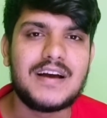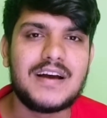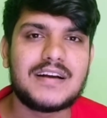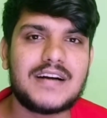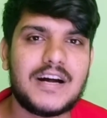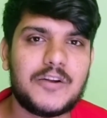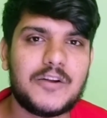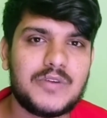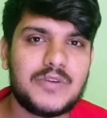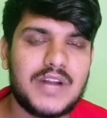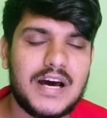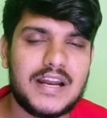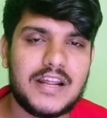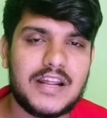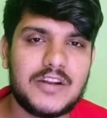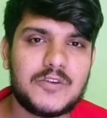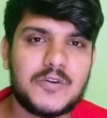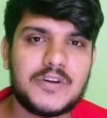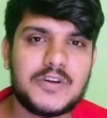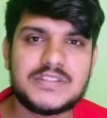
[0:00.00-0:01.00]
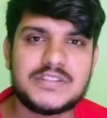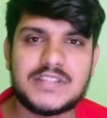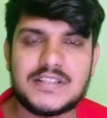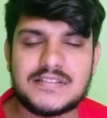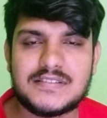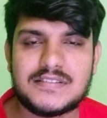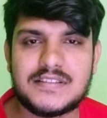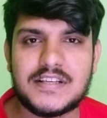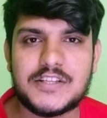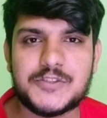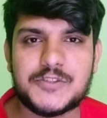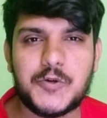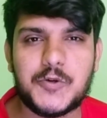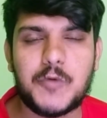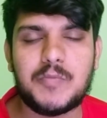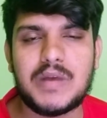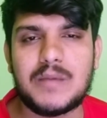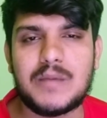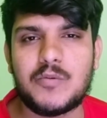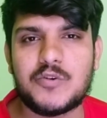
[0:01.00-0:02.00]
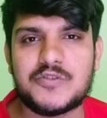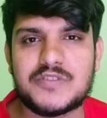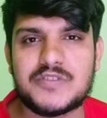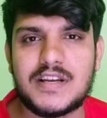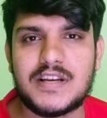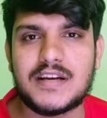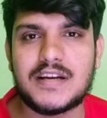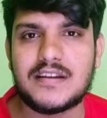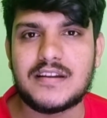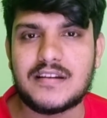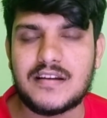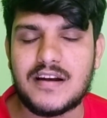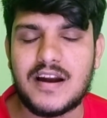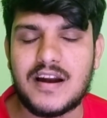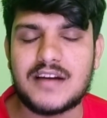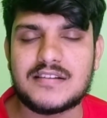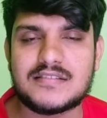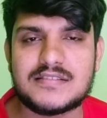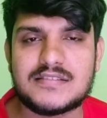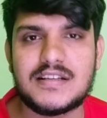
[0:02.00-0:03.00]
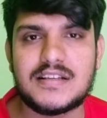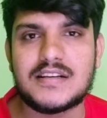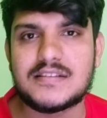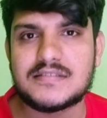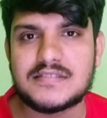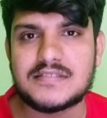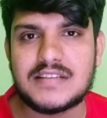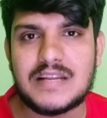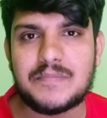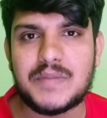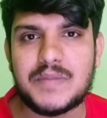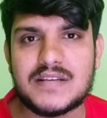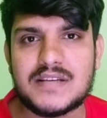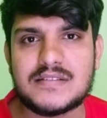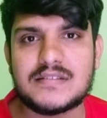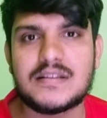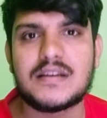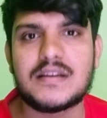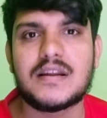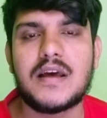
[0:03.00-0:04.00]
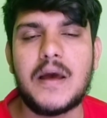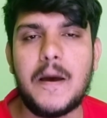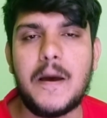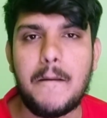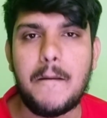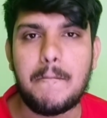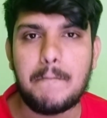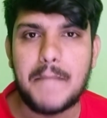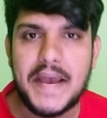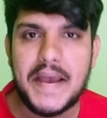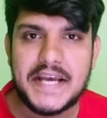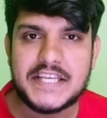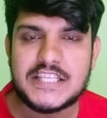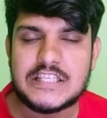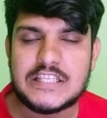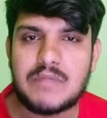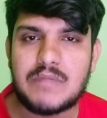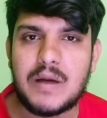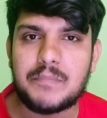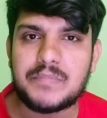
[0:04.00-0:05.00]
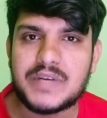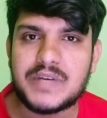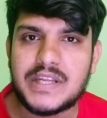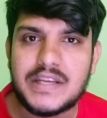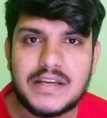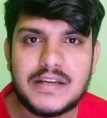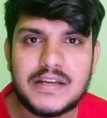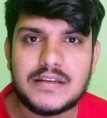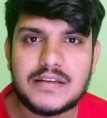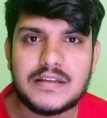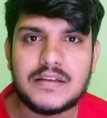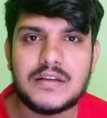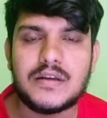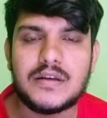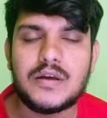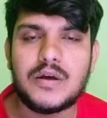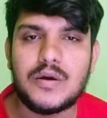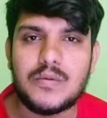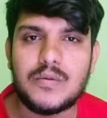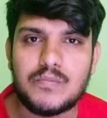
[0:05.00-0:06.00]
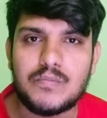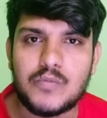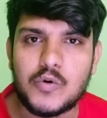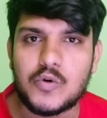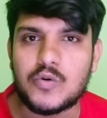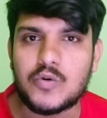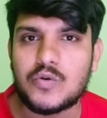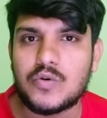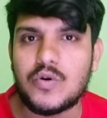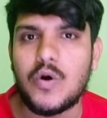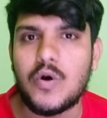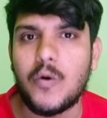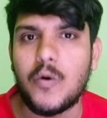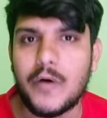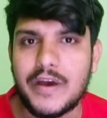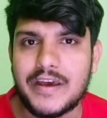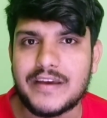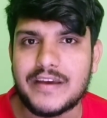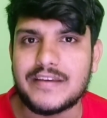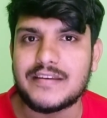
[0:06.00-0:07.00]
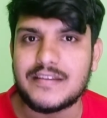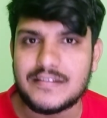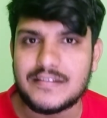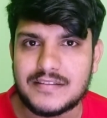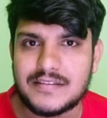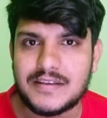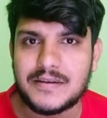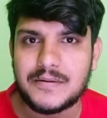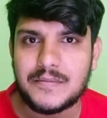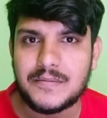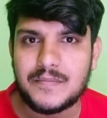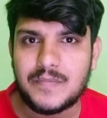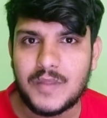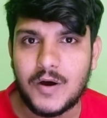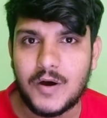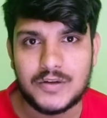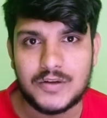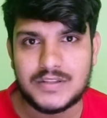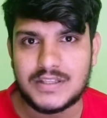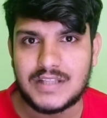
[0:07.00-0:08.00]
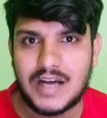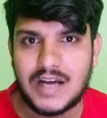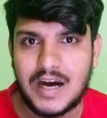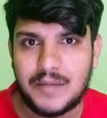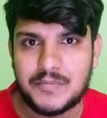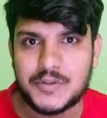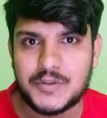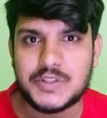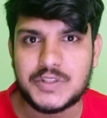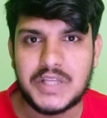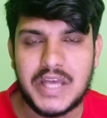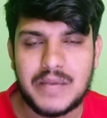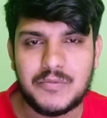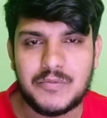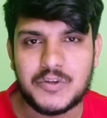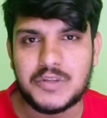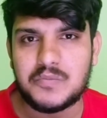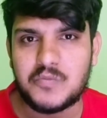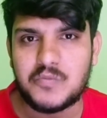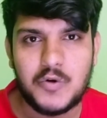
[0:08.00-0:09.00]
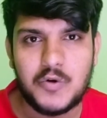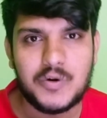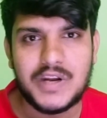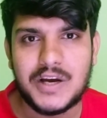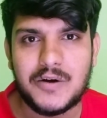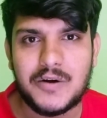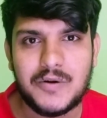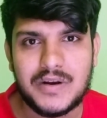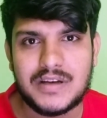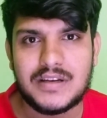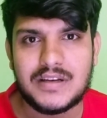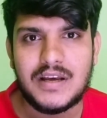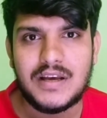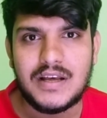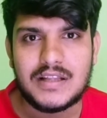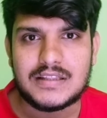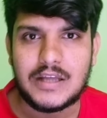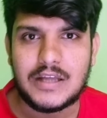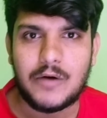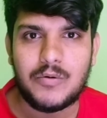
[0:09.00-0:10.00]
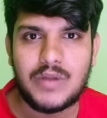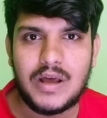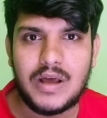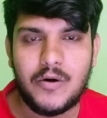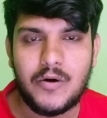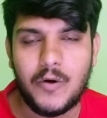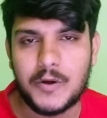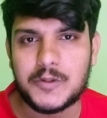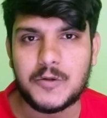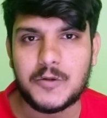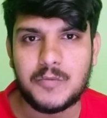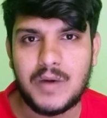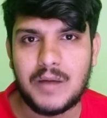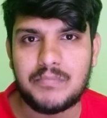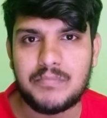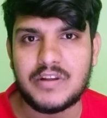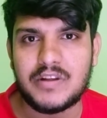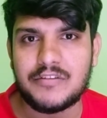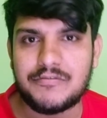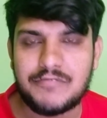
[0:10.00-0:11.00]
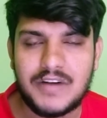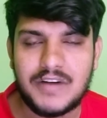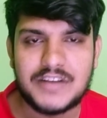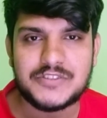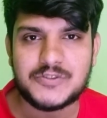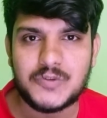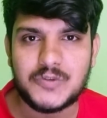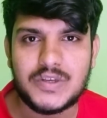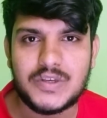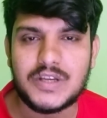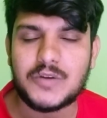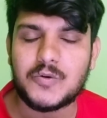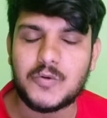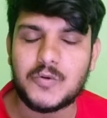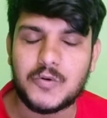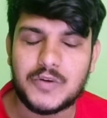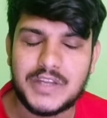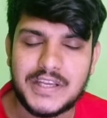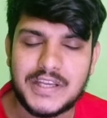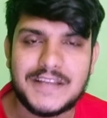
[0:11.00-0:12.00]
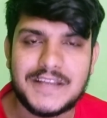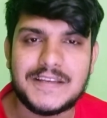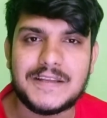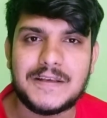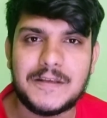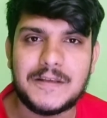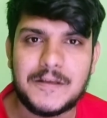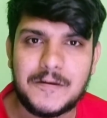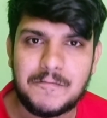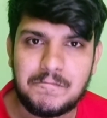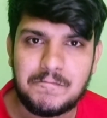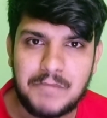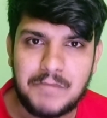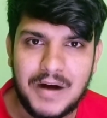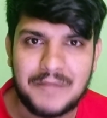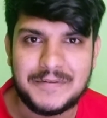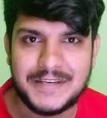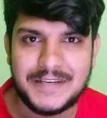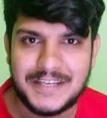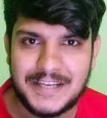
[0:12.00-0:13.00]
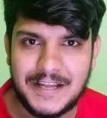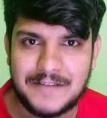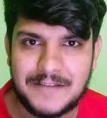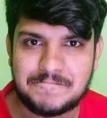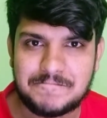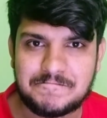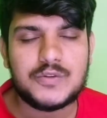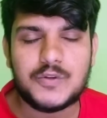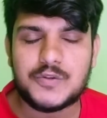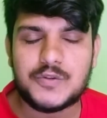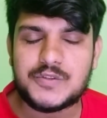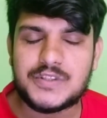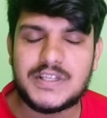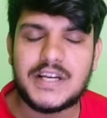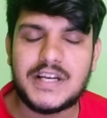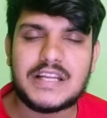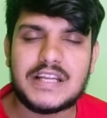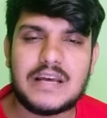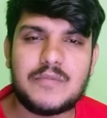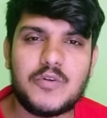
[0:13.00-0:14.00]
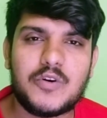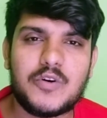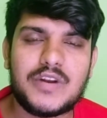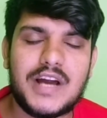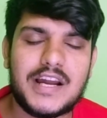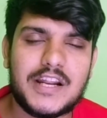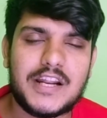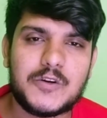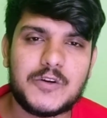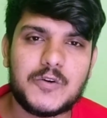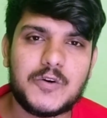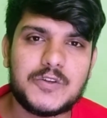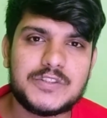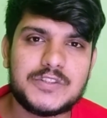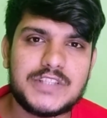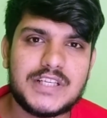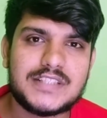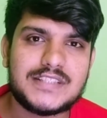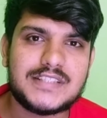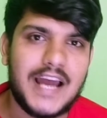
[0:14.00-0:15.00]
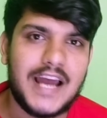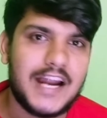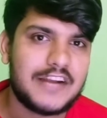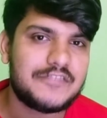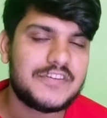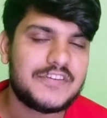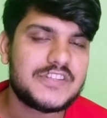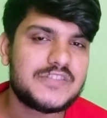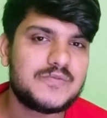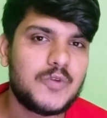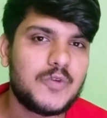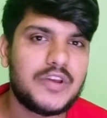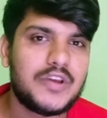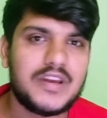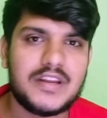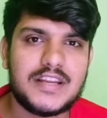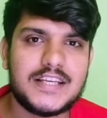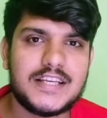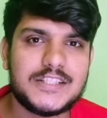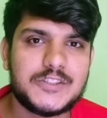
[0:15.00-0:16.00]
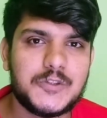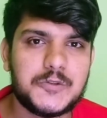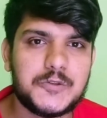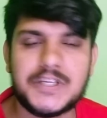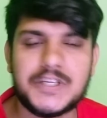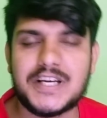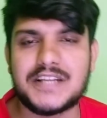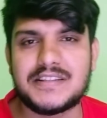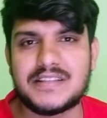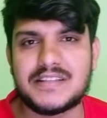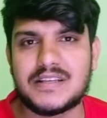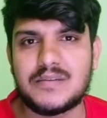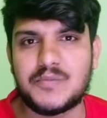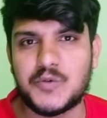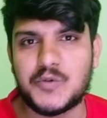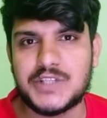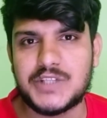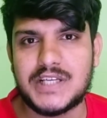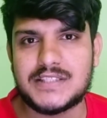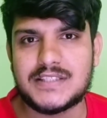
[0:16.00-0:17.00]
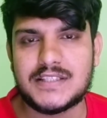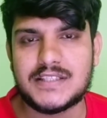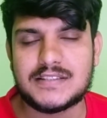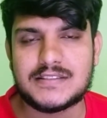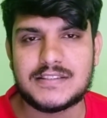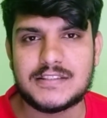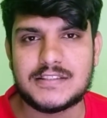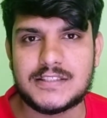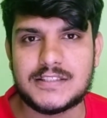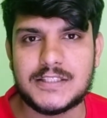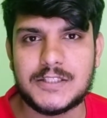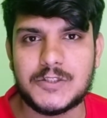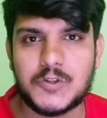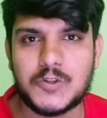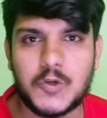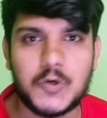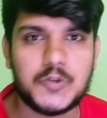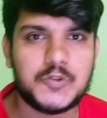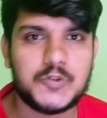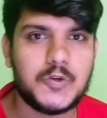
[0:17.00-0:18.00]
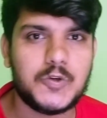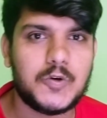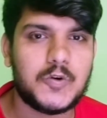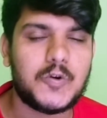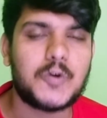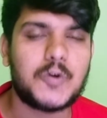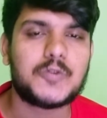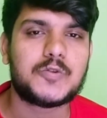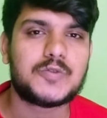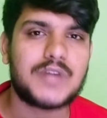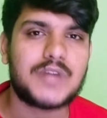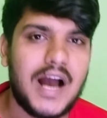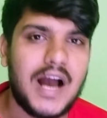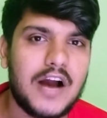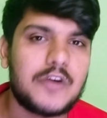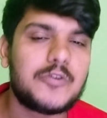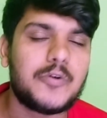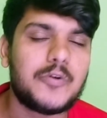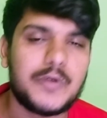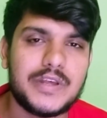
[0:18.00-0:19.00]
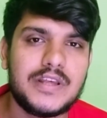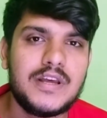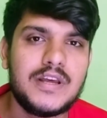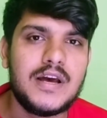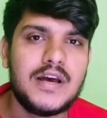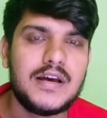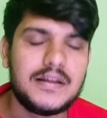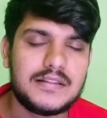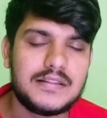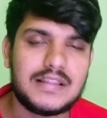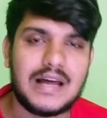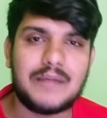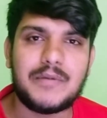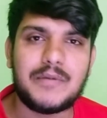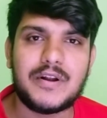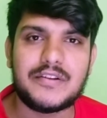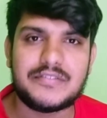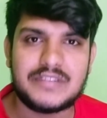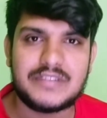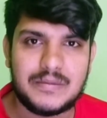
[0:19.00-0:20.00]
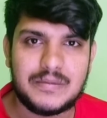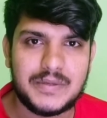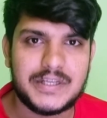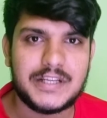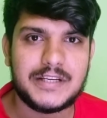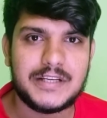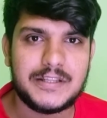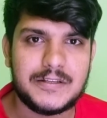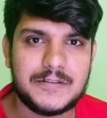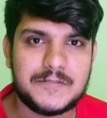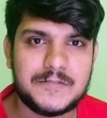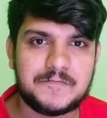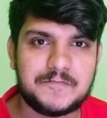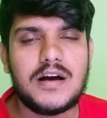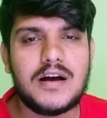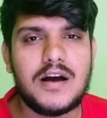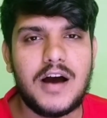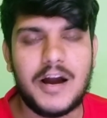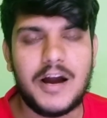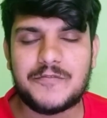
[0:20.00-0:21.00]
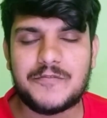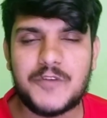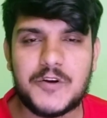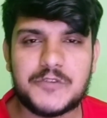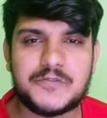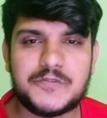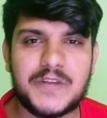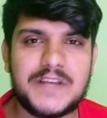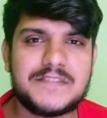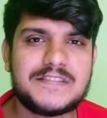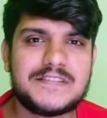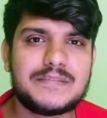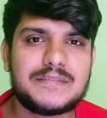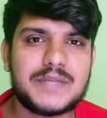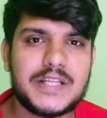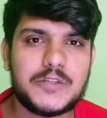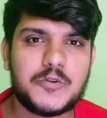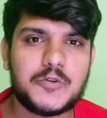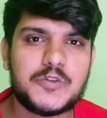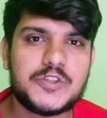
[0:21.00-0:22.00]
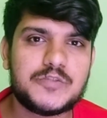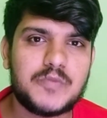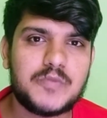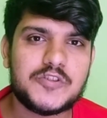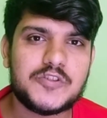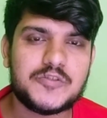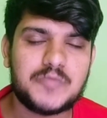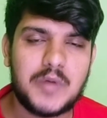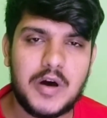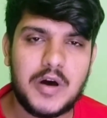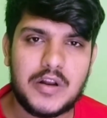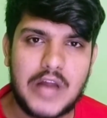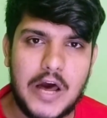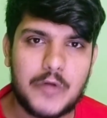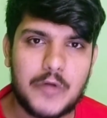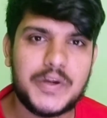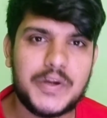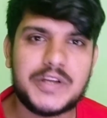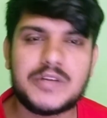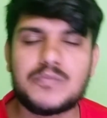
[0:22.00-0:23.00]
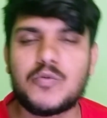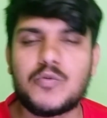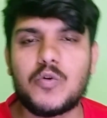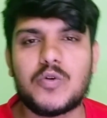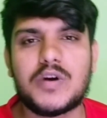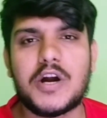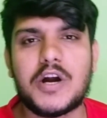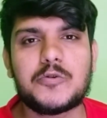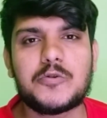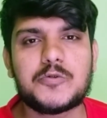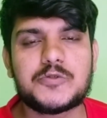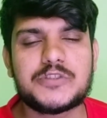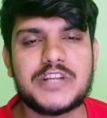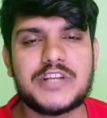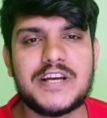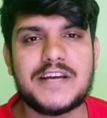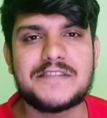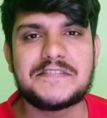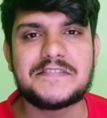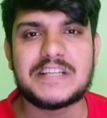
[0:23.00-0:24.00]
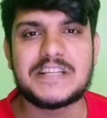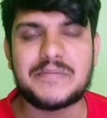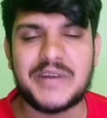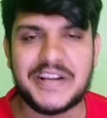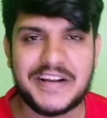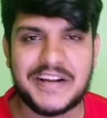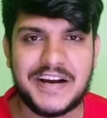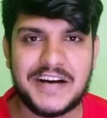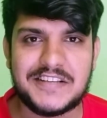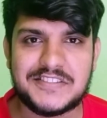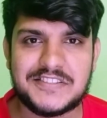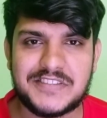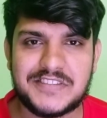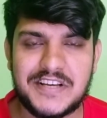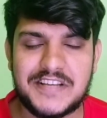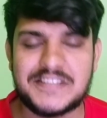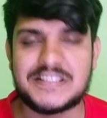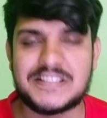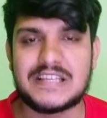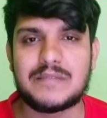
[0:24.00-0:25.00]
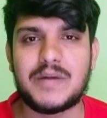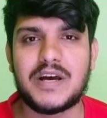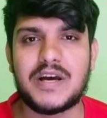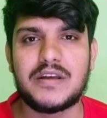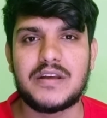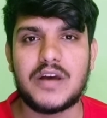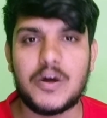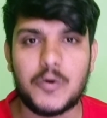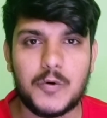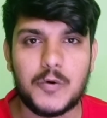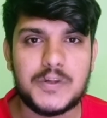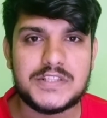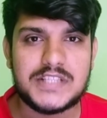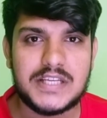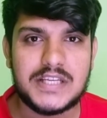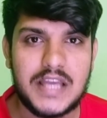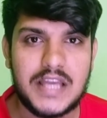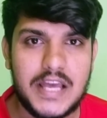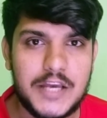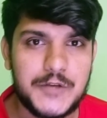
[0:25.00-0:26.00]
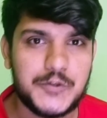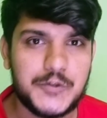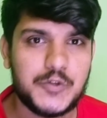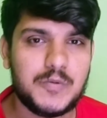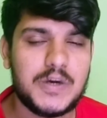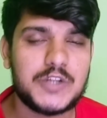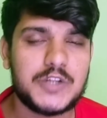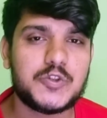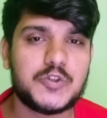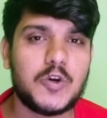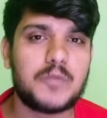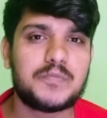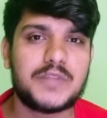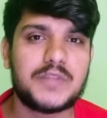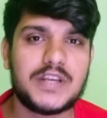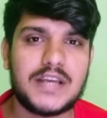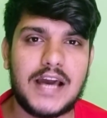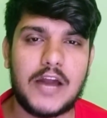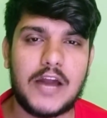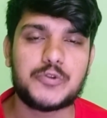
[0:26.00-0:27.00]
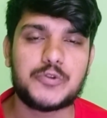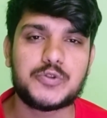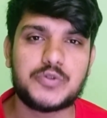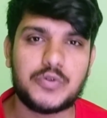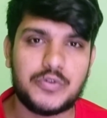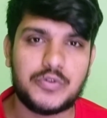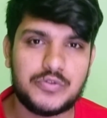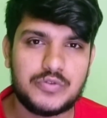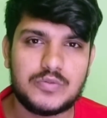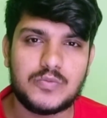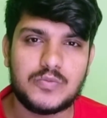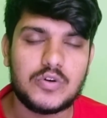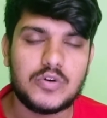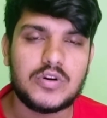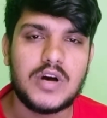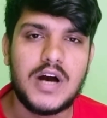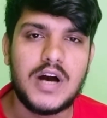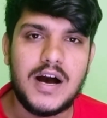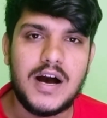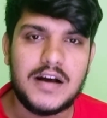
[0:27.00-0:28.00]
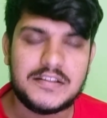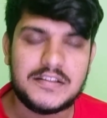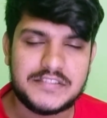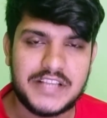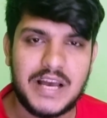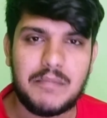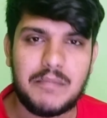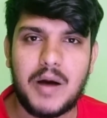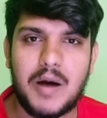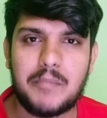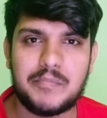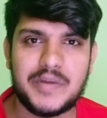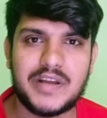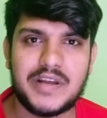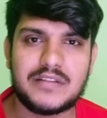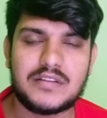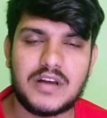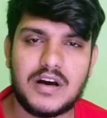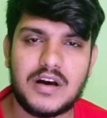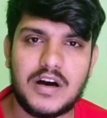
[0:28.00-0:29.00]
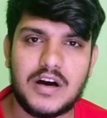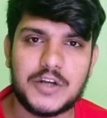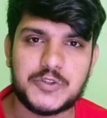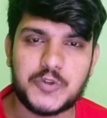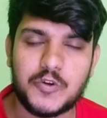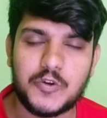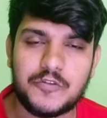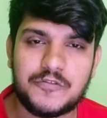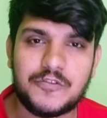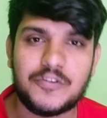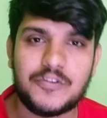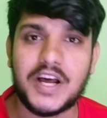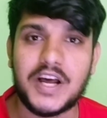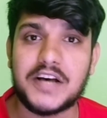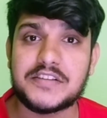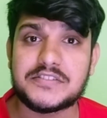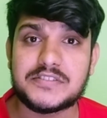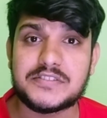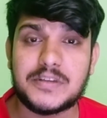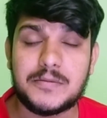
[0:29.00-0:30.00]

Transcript: কারণ নারায়ণগঞ্জের সিনেস্কোপ এবং সিলেটের গ্র্যান্ড সিলেট সিনেপ্লেক্সের ম্যাক্সিমাম টিকিটই বুক হয়ে গিয়েছে অর্থাৎ আপনি যদি এই মুহূর্তে বুক না করেন তাহলে হয়তো বা আপনি ফার্স্ট উইকের কোনো টিকিটই পাবেন না তো সিলেট এবং নারায়ণগঞ্জের যে অ্যাডভান্স বুকিং রেশিও সেখান থেকে বোঝাই যাচ্ছে যে দর্শক কতটা আগ্রহী দামাল সিনেমাটা নিয়ে আর ভিওর্স এই সিনেমাটা এত রেসপন্স পাওয়ার আরও একটি মূল কারণ হচ্ছে এই সিনেমার কাস্ট এই সিনেমায় রয়েছেন এই সময়ের সব থেকে আলোচিত কিছু মুখ সিয়াম আহমেদ শরীফুল রাস